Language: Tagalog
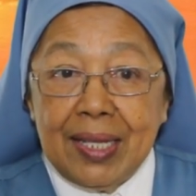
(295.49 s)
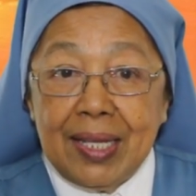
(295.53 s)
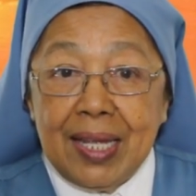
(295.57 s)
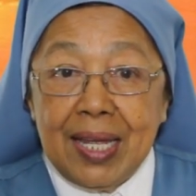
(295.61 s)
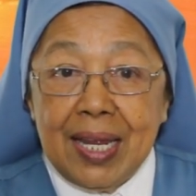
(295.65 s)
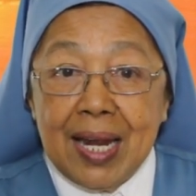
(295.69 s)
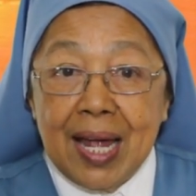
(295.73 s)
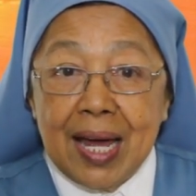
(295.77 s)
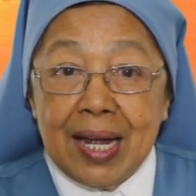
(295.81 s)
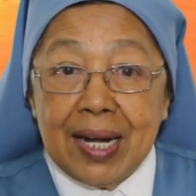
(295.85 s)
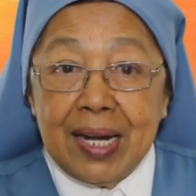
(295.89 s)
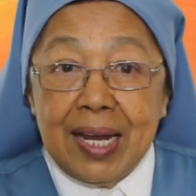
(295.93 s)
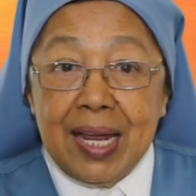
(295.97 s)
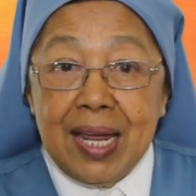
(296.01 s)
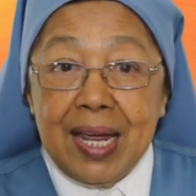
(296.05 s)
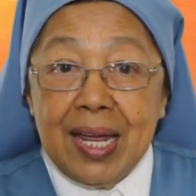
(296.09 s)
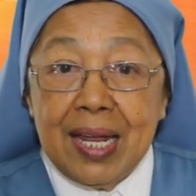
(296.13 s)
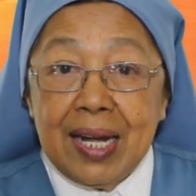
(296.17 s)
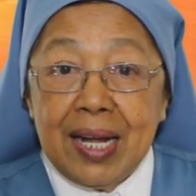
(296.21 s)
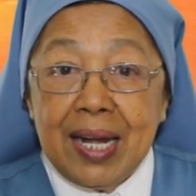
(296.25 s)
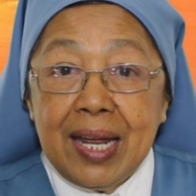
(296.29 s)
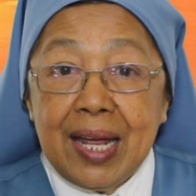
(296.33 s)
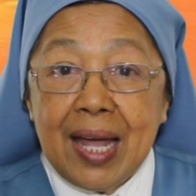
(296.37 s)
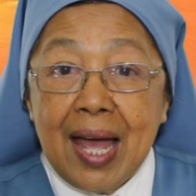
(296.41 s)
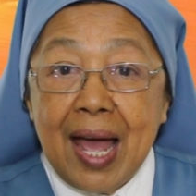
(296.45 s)

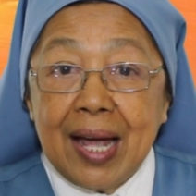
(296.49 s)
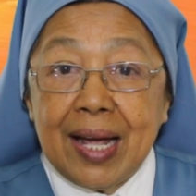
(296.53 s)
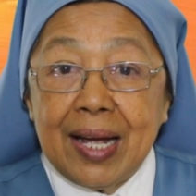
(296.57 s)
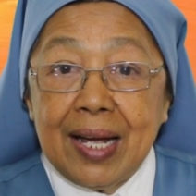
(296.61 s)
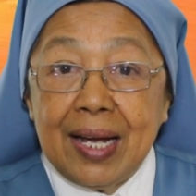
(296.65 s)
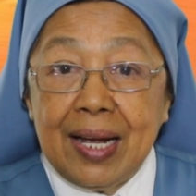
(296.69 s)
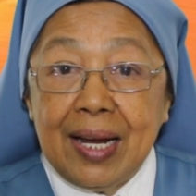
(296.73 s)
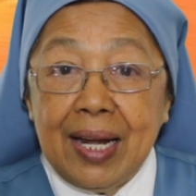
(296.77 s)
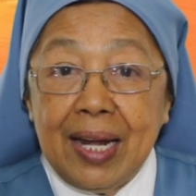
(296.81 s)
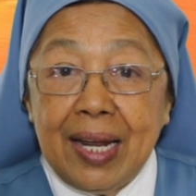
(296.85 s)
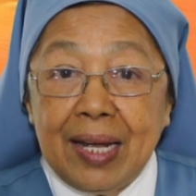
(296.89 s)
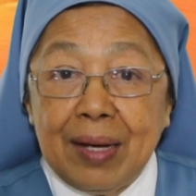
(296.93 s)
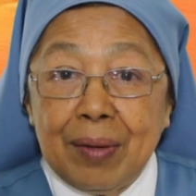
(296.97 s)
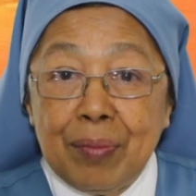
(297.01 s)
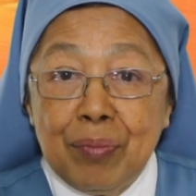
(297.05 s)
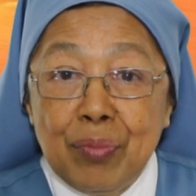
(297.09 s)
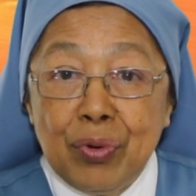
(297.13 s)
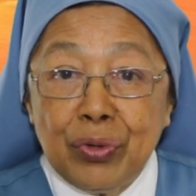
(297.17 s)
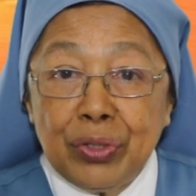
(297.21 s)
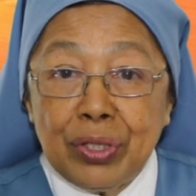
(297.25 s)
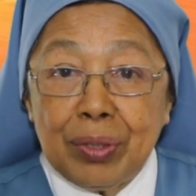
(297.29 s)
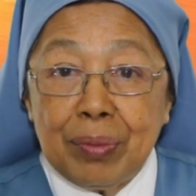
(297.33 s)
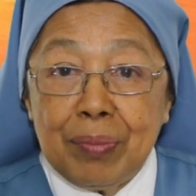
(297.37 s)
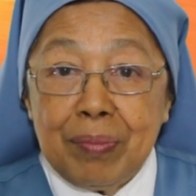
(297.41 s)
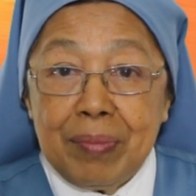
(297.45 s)
tinariring
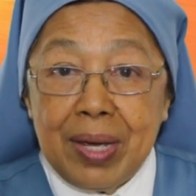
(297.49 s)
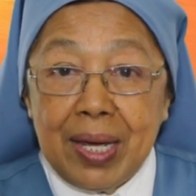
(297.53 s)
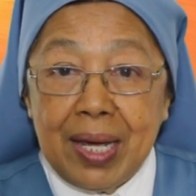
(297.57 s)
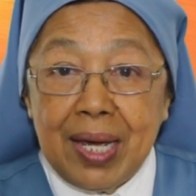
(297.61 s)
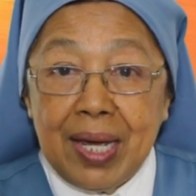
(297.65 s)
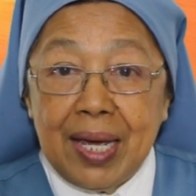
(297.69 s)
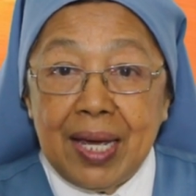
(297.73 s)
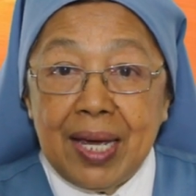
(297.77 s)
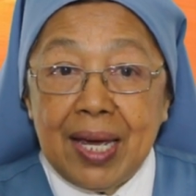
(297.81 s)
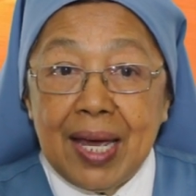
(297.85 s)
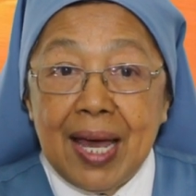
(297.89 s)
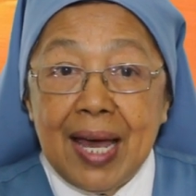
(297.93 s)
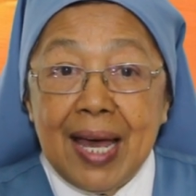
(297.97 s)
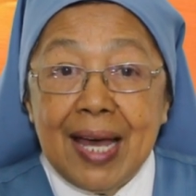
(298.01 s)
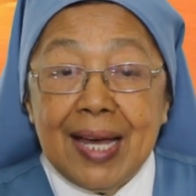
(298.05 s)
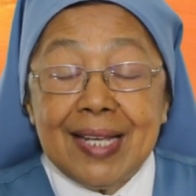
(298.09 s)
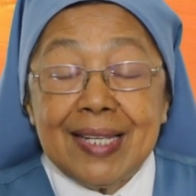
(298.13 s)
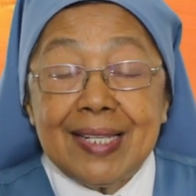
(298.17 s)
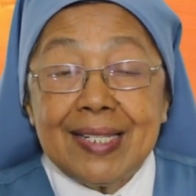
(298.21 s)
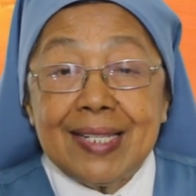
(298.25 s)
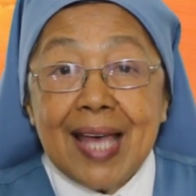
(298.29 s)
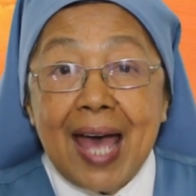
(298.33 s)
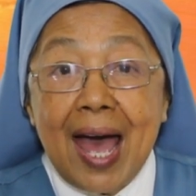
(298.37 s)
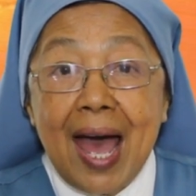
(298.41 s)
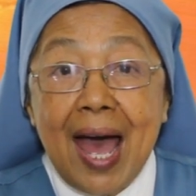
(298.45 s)
aglikmot mi
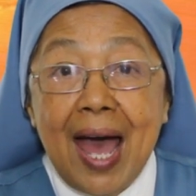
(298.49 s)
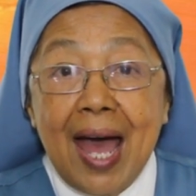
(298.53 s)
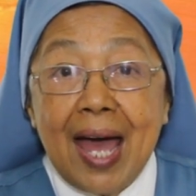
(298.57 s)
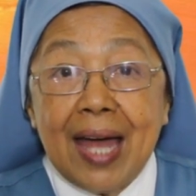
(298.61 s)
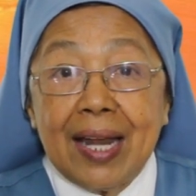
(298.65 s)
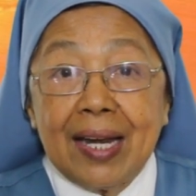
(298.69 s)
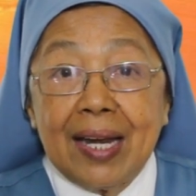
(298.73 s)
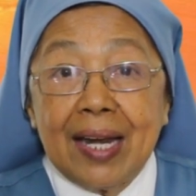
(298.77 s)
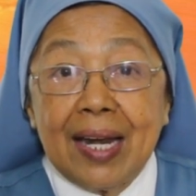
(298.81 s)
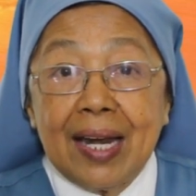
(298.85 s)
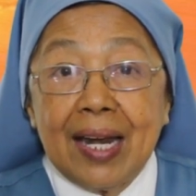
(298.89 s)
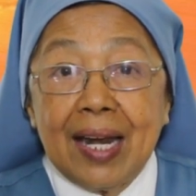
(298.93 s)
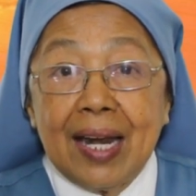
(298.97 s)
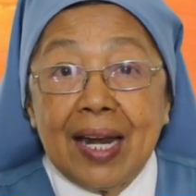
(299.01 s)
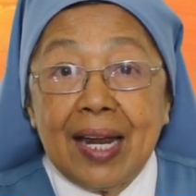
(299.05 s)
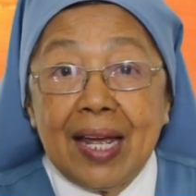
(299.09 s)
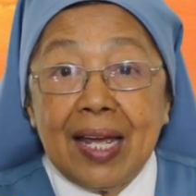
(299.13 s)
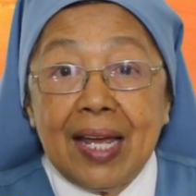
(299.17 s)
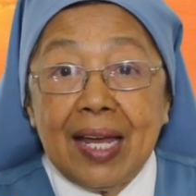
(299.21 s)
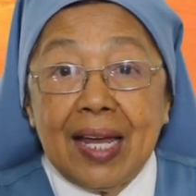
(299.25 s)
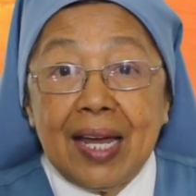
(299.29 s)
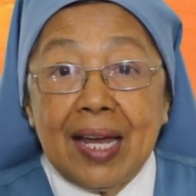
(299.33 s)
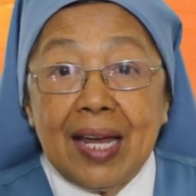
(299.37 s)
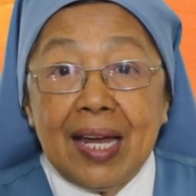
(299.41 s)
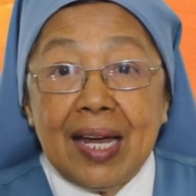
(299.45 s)
saan
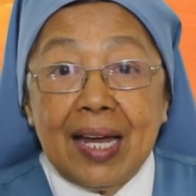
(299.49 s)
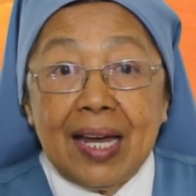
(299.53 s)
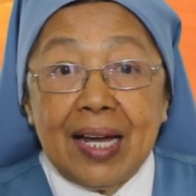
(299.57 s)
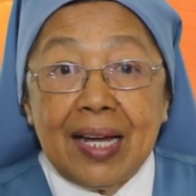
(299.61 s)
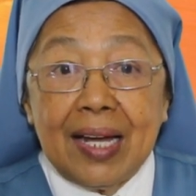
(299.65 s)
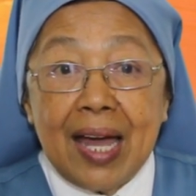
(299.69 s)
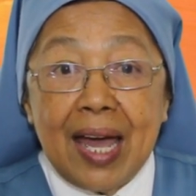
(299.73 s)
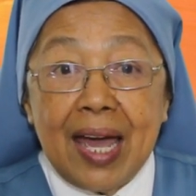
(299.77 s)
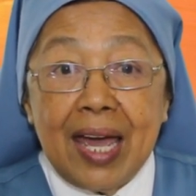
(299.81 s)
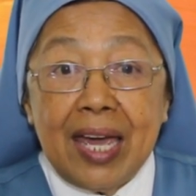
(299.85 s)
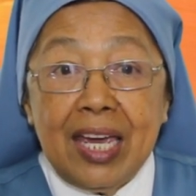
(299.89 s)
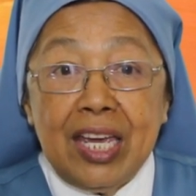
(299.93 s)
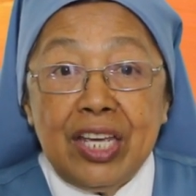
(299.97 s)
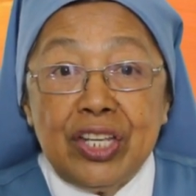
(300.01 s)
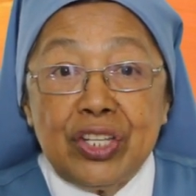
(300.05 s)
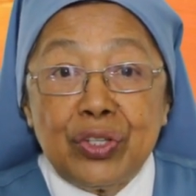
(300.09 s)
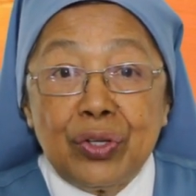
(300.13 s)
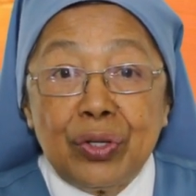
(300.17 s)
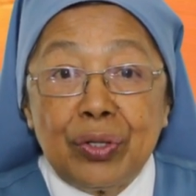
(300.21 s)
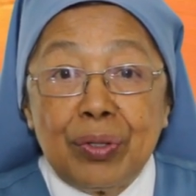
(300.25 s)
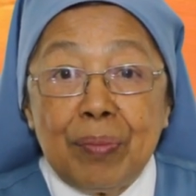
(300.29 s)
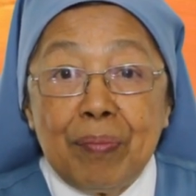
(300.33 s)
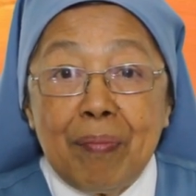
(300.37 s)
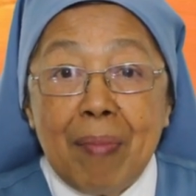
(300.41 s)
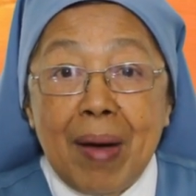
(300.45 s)
nga
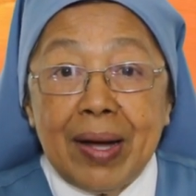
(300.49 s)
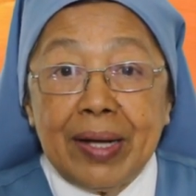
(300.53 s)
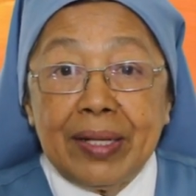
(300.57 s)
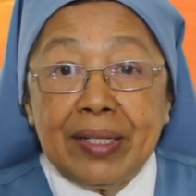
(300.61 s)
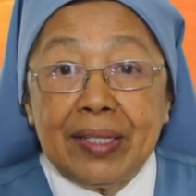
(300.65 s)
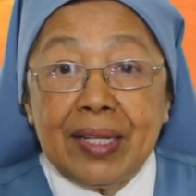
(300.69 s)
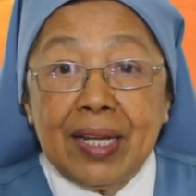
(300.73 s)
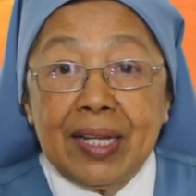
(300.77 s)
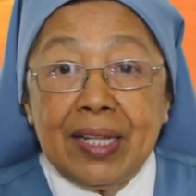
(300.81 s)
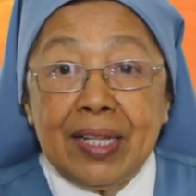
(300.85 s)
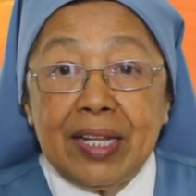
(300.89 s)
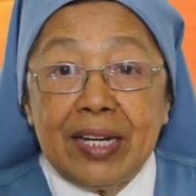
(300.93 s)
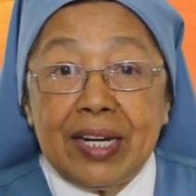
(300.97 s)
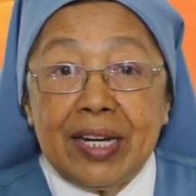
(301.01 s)
isot mang ted